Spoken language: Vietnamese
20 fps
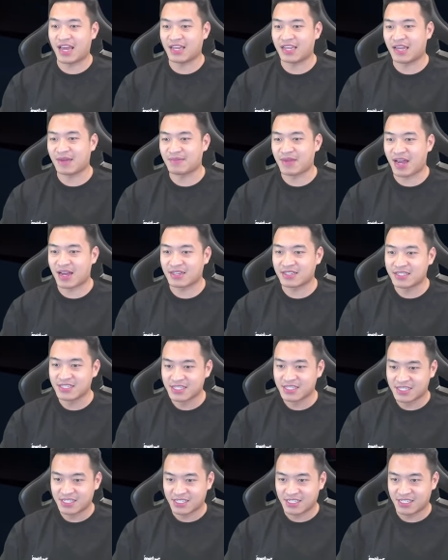anh em nhá.
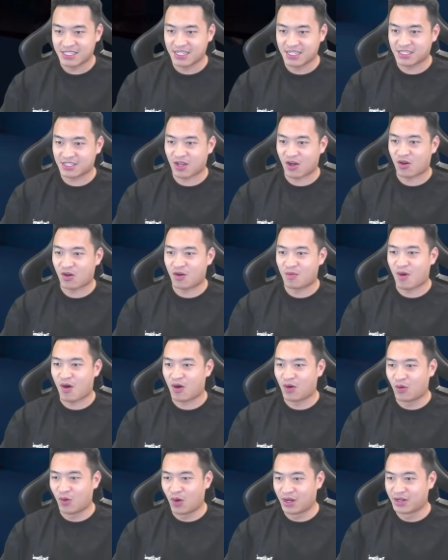Thì xó con bò luôn,